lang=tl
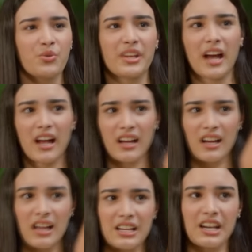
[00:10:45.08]
kuya
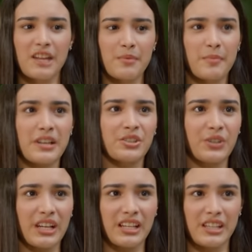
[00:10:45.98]
na napapressure
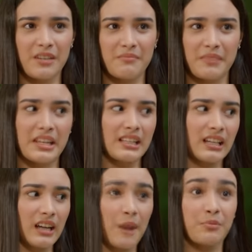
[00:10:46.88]
ka lang na bigyan
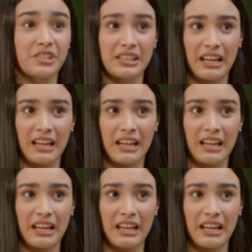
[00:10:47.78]
ng apo si